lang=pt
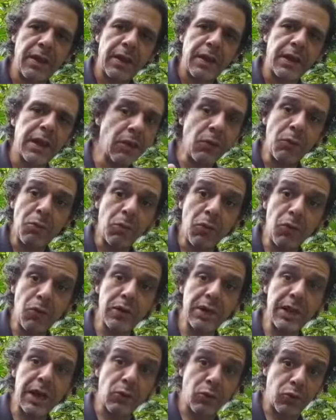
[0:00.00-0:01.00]
que não
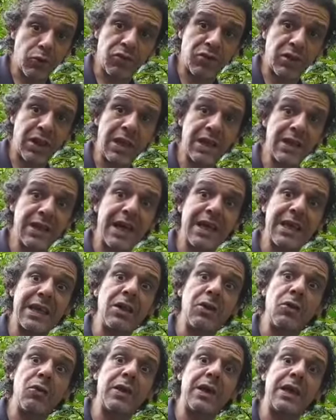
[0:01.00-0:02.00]
muda o ser
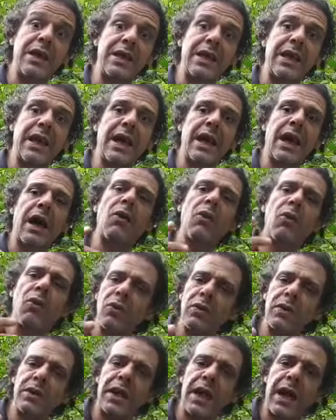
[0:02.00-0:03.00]
daquilo que ele é, ao
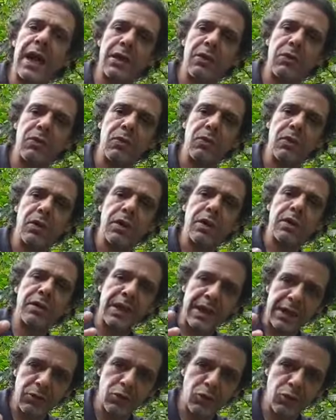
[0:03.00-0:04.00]
contrário,
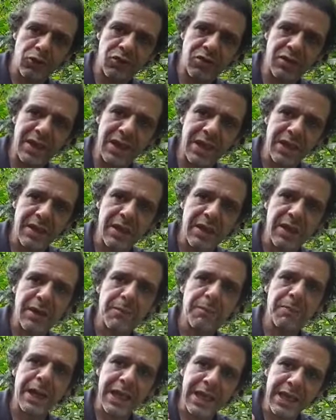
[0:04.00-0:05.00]
traz o ser
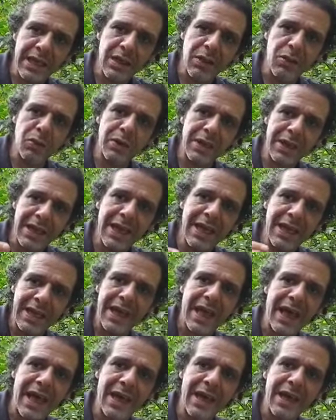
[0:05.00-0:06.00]
para aquilo que
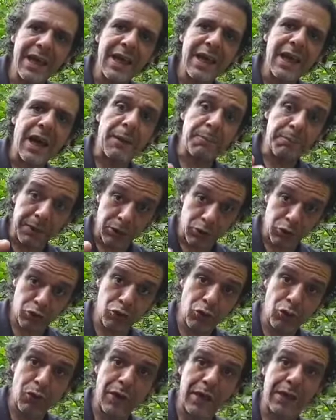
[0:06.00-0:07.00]
ele é. A
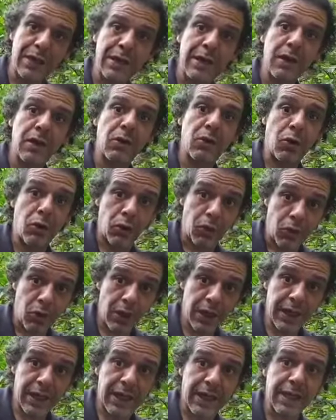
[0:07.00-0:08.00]
pessoa
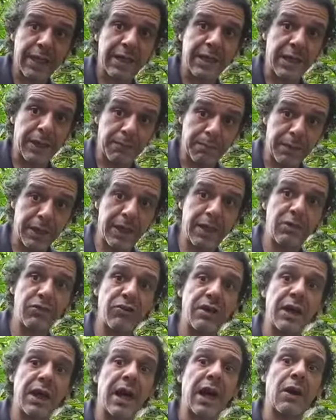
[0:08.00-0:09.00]
coloca e
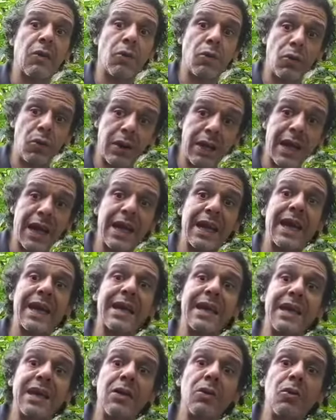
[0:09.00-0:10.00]
aprende a colocar
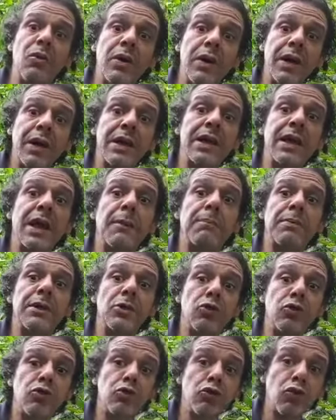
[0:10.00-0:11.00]
aquilo que a
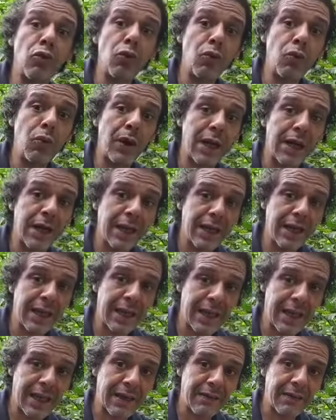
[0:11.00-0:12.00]
pessoa
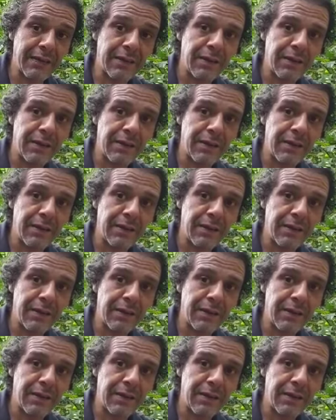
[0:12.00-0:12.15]
é.